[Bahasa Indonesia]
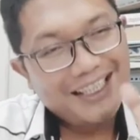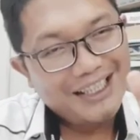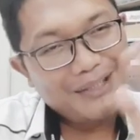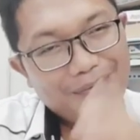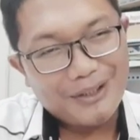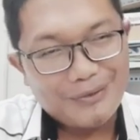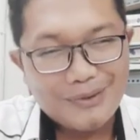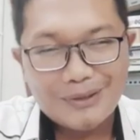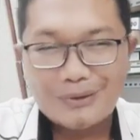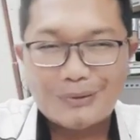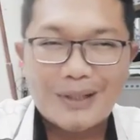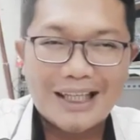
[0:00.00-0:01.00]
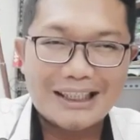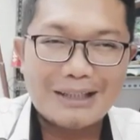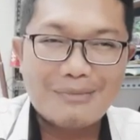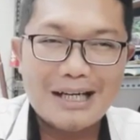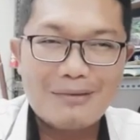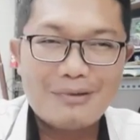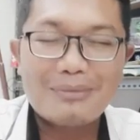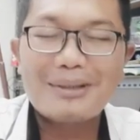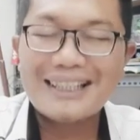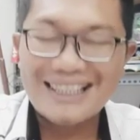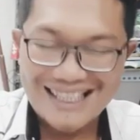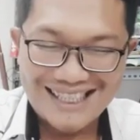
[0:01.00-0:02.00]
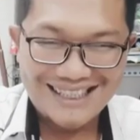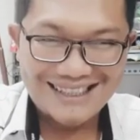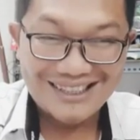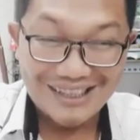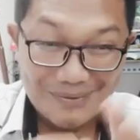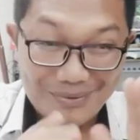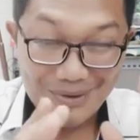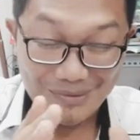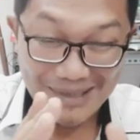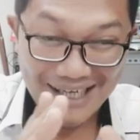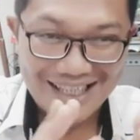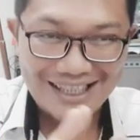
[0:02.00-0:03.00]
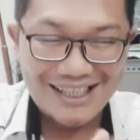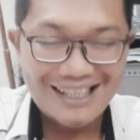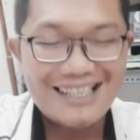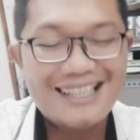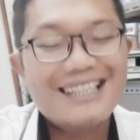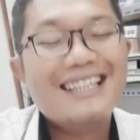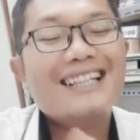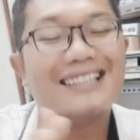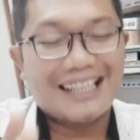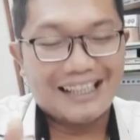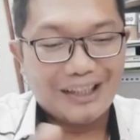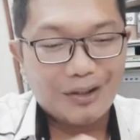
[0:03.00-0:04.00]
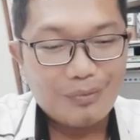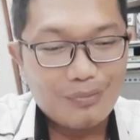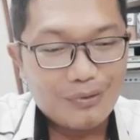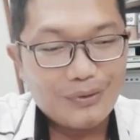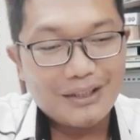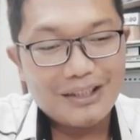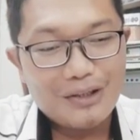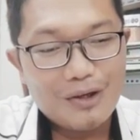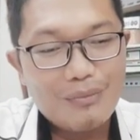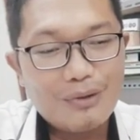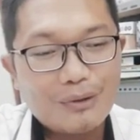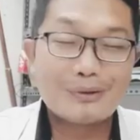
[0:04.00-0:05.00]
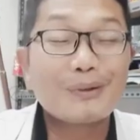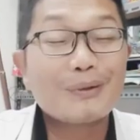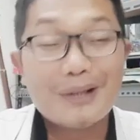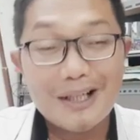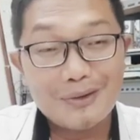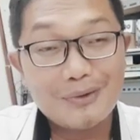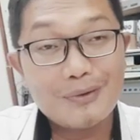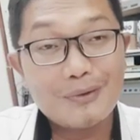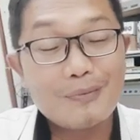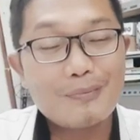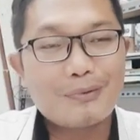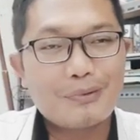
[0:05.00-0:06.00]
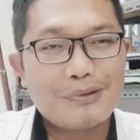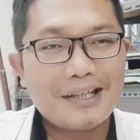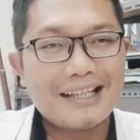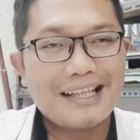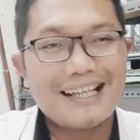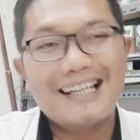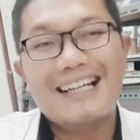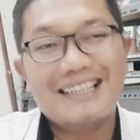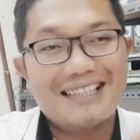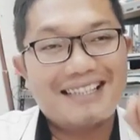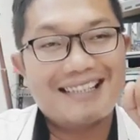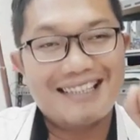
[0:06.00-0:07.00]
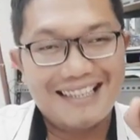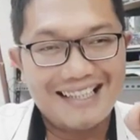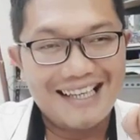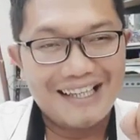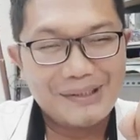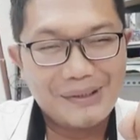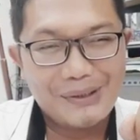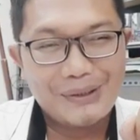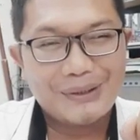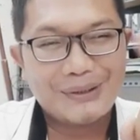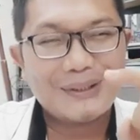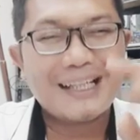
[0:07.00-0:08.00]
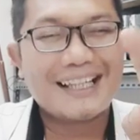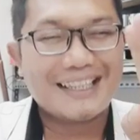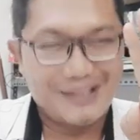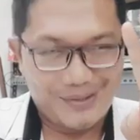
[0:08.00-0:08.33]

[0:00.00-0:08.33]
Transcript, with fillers: Di bahasa-bahasa itu hatta mahamu manginang, tetap semangat. Dan dia buku di nomor sada ayat sada dohot ayat